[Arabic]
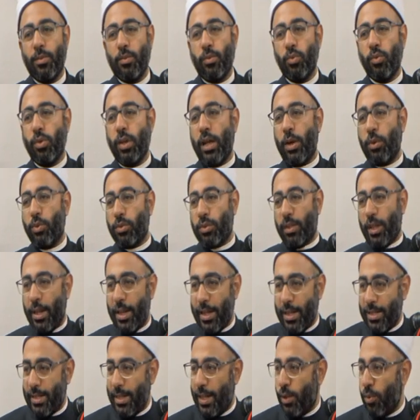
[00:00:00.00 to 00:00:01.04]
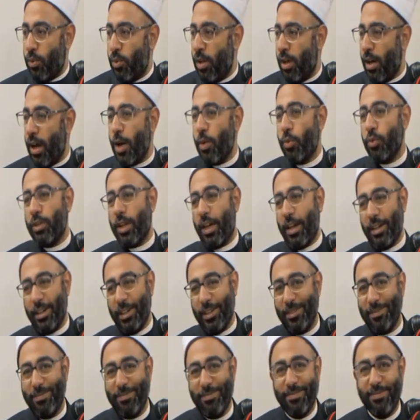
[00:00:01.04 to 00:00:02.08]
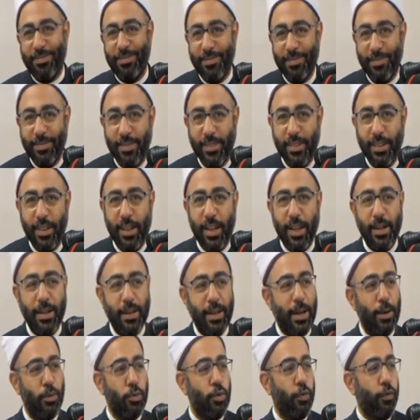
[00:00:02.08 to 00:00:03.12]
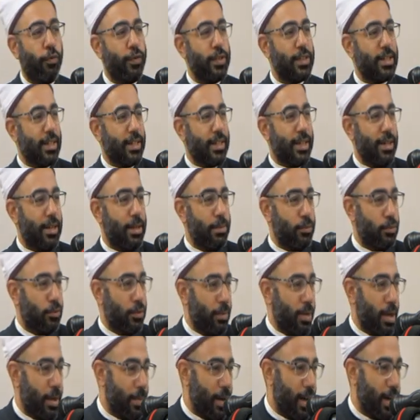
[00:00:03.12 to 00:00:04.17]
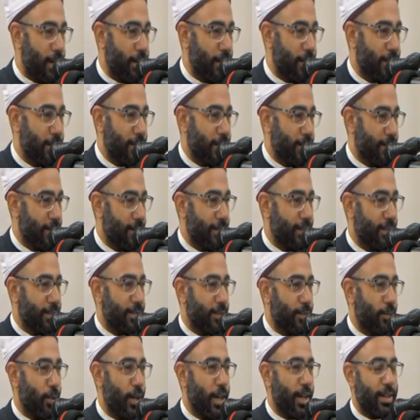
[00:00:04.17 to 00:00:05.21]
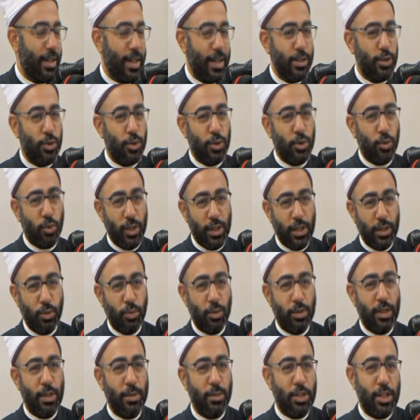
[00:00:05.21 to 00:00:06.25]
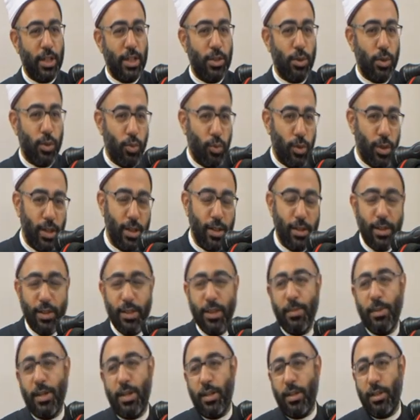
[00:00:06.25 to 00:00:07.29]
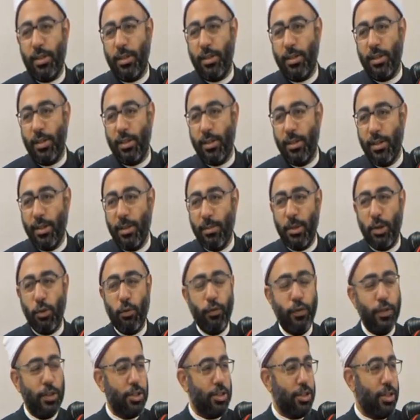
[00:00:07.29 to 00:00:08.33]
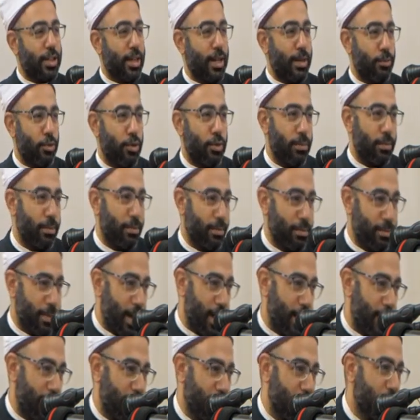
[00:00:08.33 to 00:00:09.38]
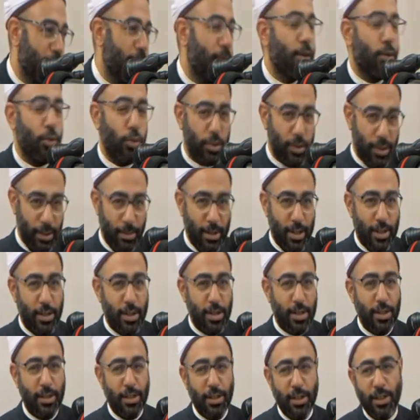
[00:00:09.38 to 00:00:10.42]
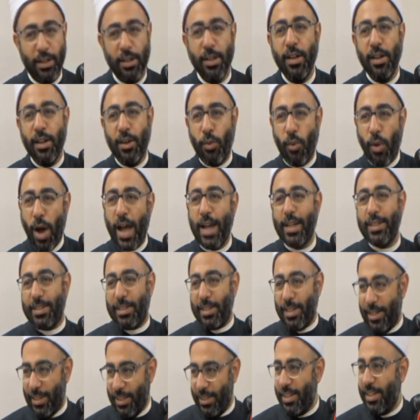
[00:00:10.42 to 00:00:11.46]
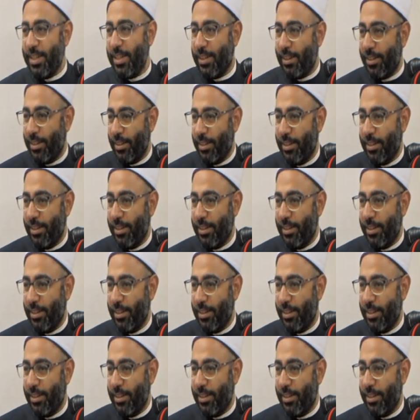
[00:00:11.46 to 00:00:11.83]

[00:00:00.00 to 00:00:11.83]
ولو تنازعوا أوضح لأن لو نفذ كلامهما معا واحد عايزه يتوجد والتاني مش عايزه يتوجد اجتماع ناقدين ما نفذش كلامهم معا برضه اجتماع ناقدين وعجز الاثنين